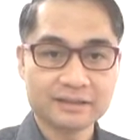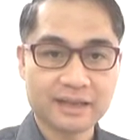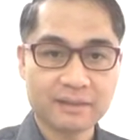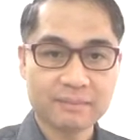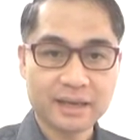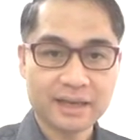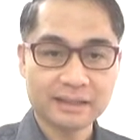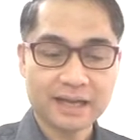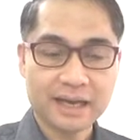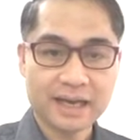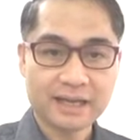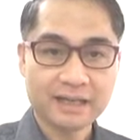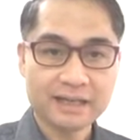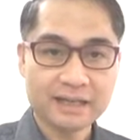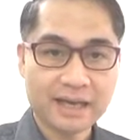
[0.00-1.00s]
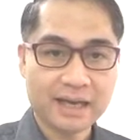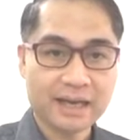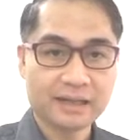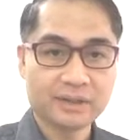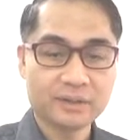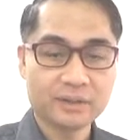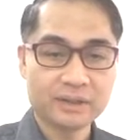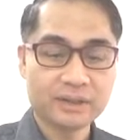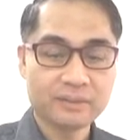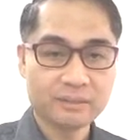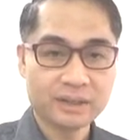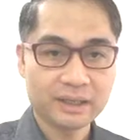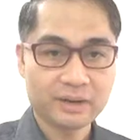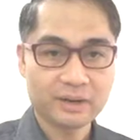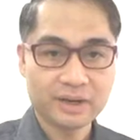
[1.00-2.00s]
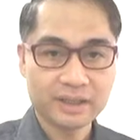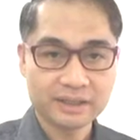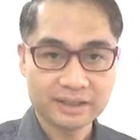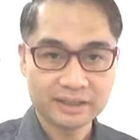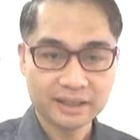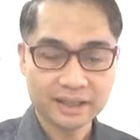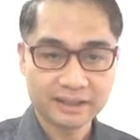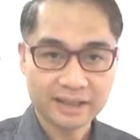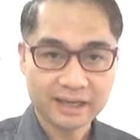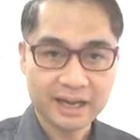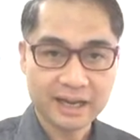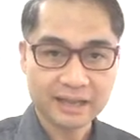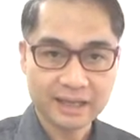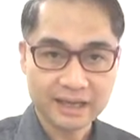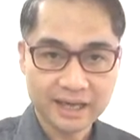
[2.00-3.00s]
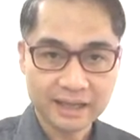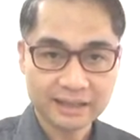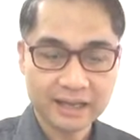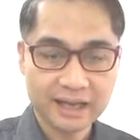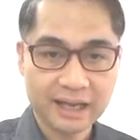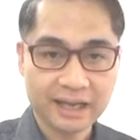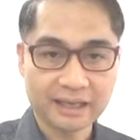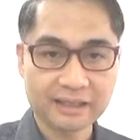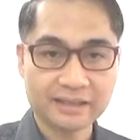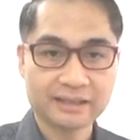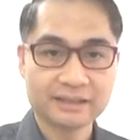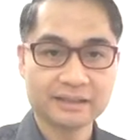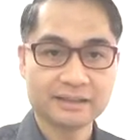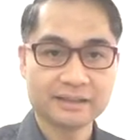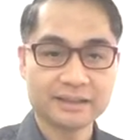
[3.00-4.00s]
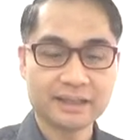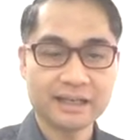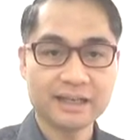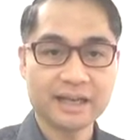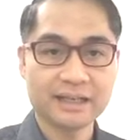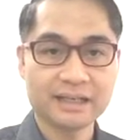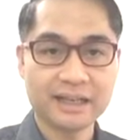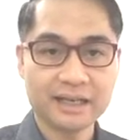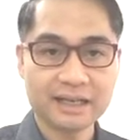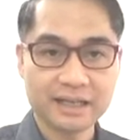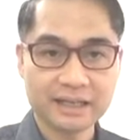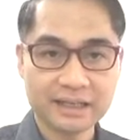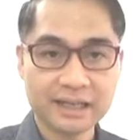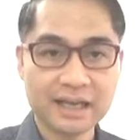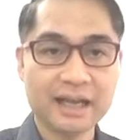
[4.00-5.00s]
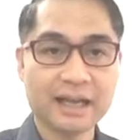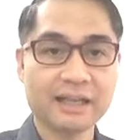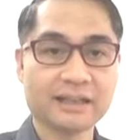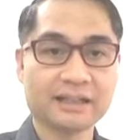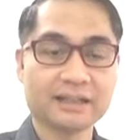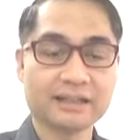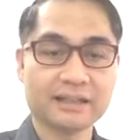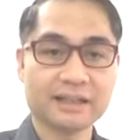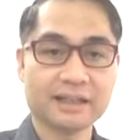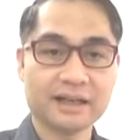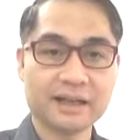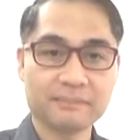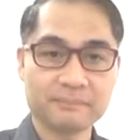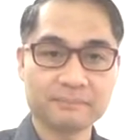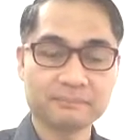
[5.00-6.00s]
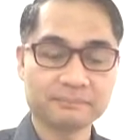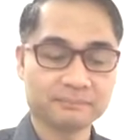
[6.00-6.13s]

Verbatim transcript: สามารถทาได้นานโดยที่ไม่ก่อให้เกิดอันตรายกับร่างกาย ใช้นานแค่ไหนก็ได้นะครับ